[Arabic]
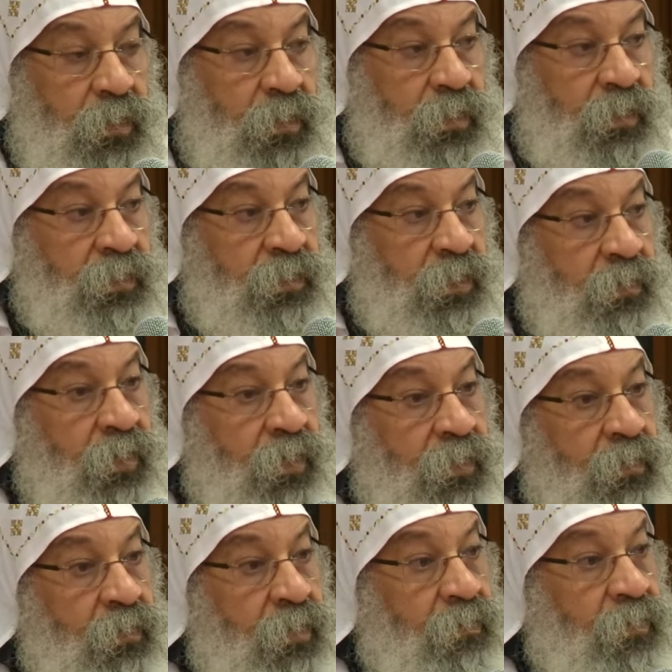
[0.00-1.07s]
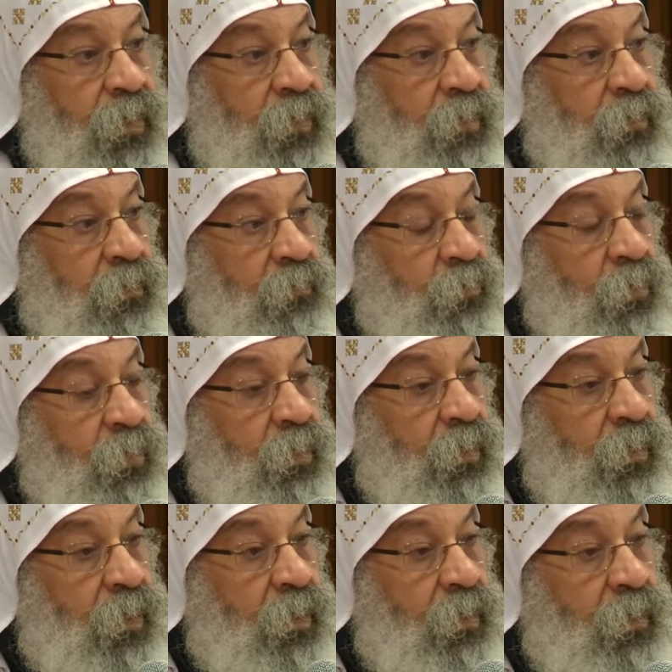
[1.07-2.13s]
لسه واحدة قبلاني بتقول
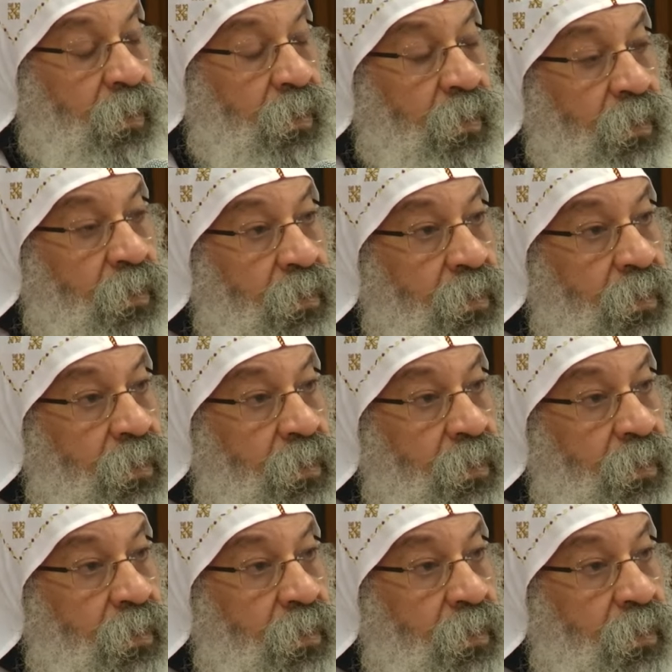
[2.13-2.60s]
لي أنا